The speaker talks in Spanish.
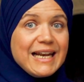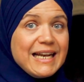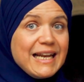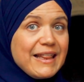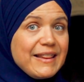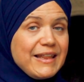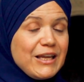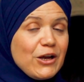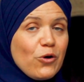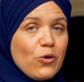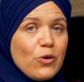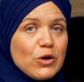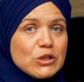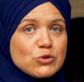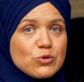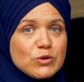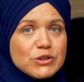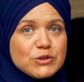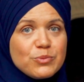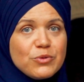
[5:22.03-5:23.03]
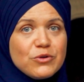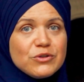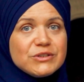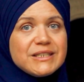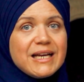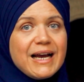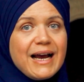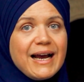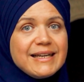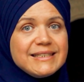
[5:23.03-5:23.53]
le dijo a su
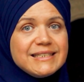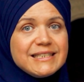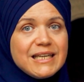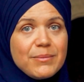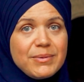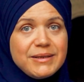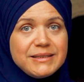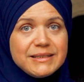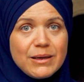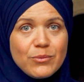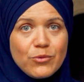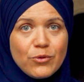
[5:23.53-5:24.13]
esposa Aisha bint